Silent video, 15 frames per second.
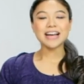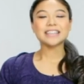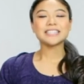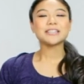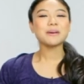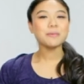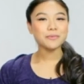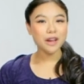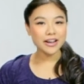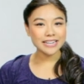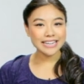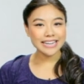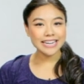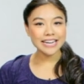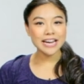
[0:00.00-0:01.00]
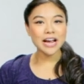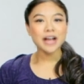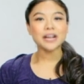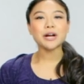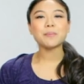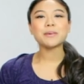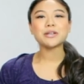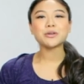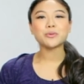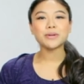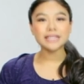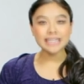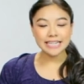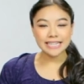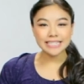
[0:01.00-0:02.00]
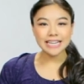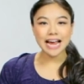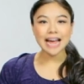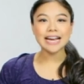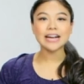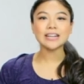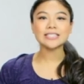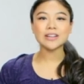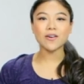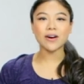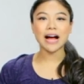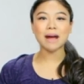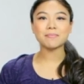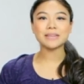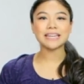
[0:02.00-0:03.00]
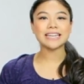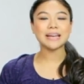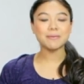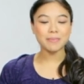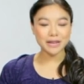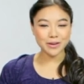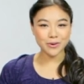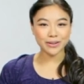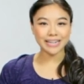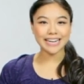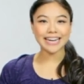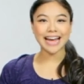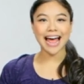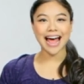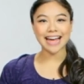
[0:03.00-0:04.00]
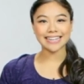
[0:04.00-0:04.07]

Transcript: สำหรับตอนนี้เราไปดูวิธีใช้ 2คำนี้ในประโยคกันเลยค่ะ